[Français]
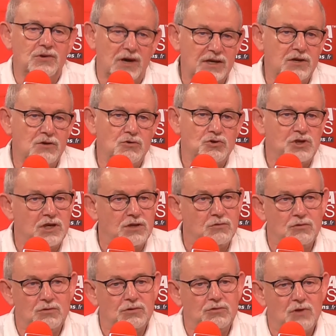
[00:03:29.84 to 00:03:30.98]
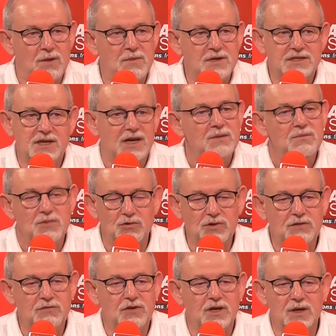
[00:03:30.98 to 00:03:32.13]
archéologique de, de l'abbatiale, mais on
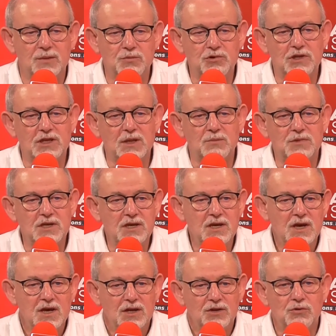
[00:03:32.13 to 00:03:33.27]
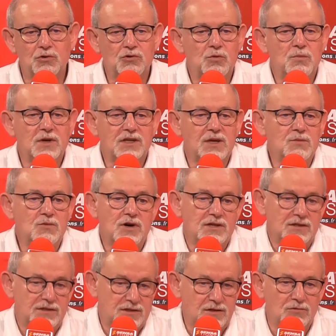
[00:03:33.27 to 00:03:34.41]
y vient petit à petit. Donc le
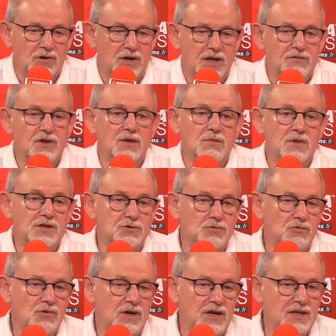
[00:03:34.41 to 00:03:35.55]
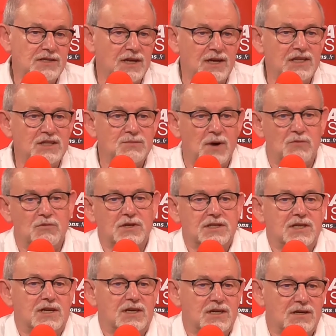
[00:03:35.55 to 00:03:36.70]
patrimoine, c'est donc les vieilles maisons, les églises
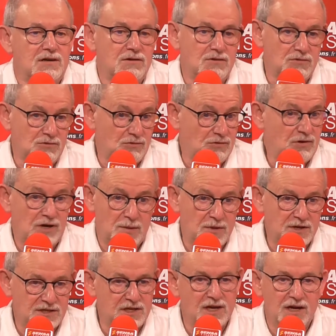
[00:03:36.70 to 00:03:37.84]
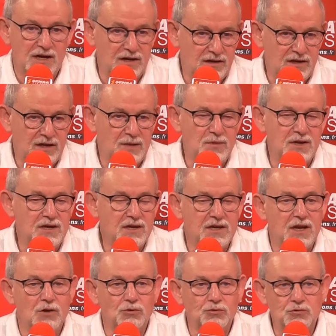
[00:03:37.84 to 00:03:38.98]
paroissiales, l'abbatiale et l'abbaye
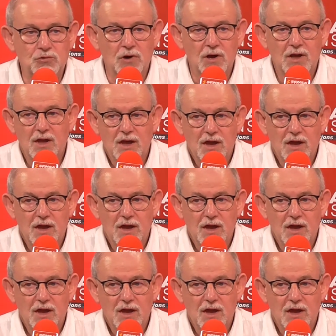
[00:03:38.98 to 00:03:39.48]
qui l'entoure.